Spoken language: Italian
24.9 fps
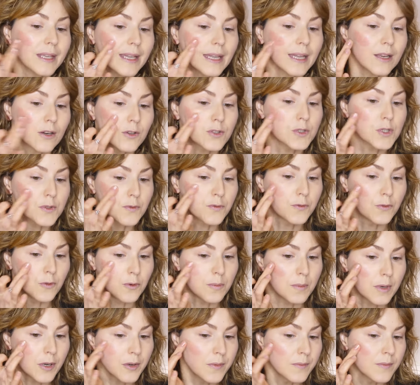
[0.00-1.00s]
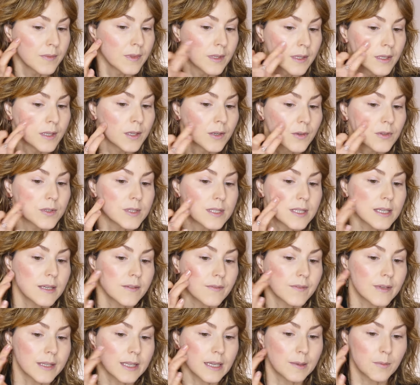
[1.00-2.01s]
e lo sfumo, così
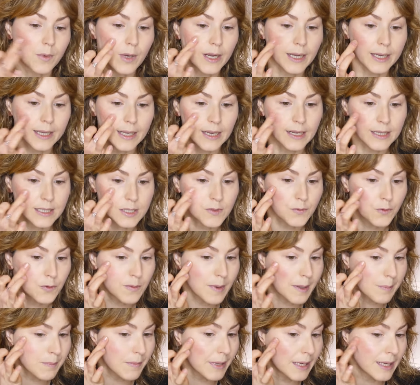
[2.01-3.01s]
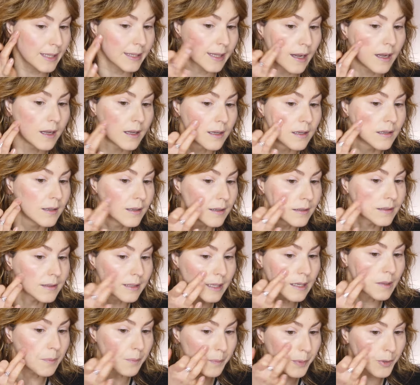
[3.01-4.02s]
vediamo anche la sfumabilità
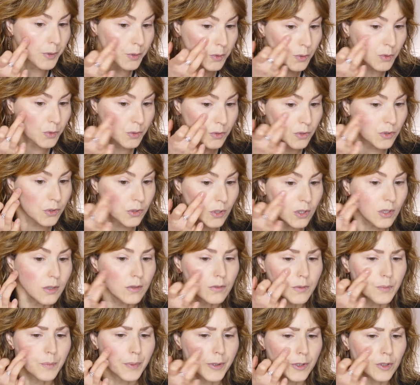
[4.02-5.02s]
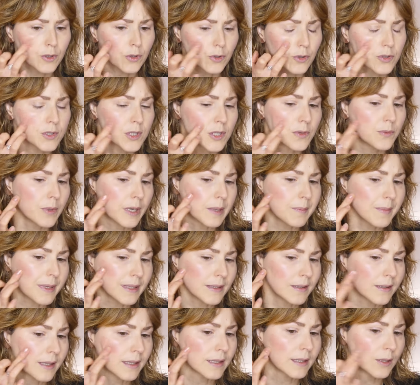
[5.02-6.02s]
del prodotto, un prodotto
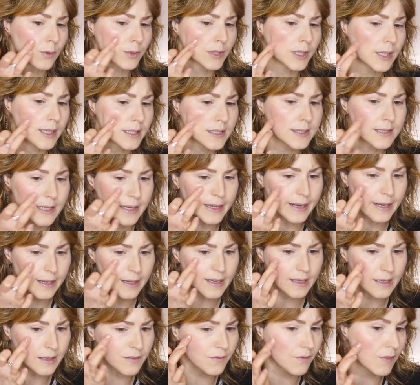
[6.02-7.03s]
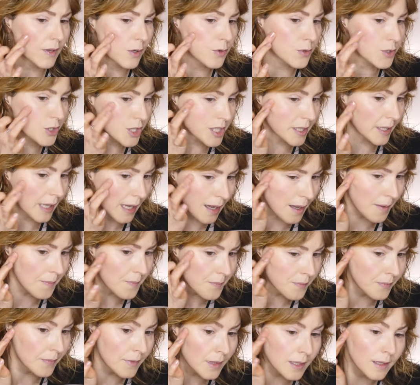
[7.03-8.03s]
sicuramente da utilizzare in velocità